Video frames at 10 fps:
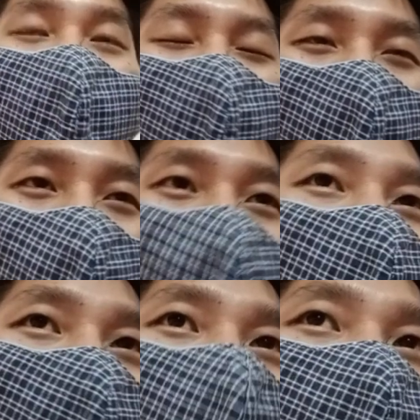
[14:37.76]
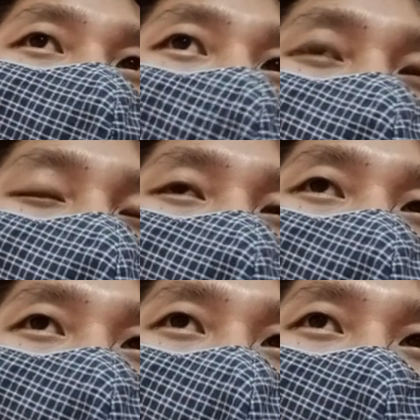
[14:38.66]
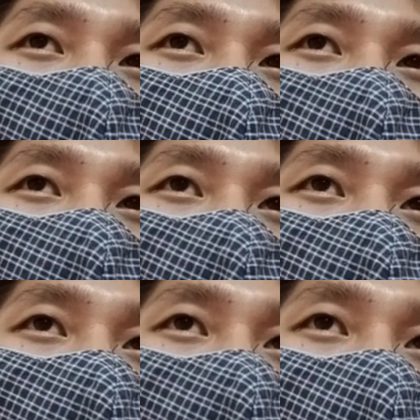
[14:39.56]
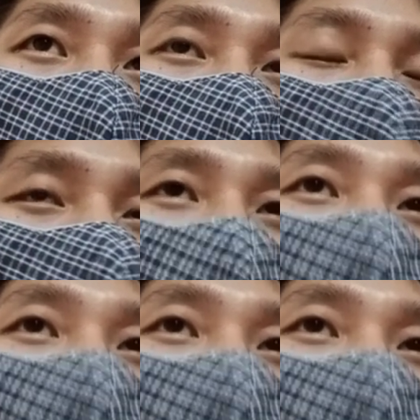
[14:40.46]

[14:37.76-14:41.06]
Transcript: 榴莲业者要去，呃，你要